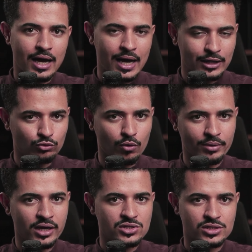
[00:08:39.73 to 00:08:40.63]

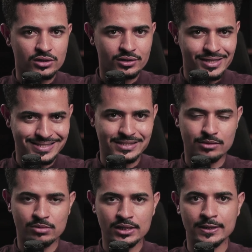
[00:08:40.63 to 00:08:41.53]
Atualmente, nessa
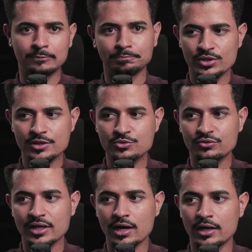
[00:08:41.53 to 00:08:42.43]
semana, podemos
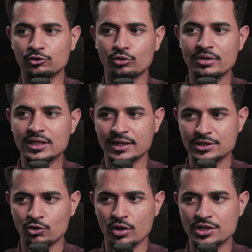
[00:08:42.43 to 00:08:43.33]
ver a
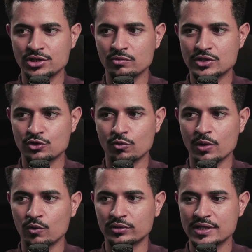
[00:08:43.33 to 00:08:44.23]
dominância corrigindo, assim como
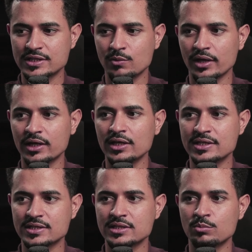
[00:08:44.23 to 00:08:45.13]
aconteceu aqui
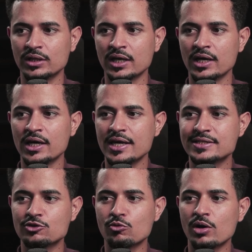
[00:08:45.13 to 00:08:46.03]
nessa semana, e
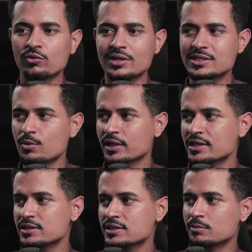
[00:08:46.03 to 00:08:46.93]
assim como aconteceu aqui
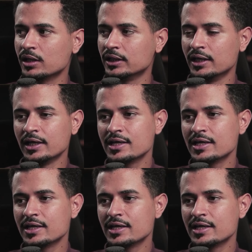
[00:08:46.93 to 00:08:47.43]
nessa semana.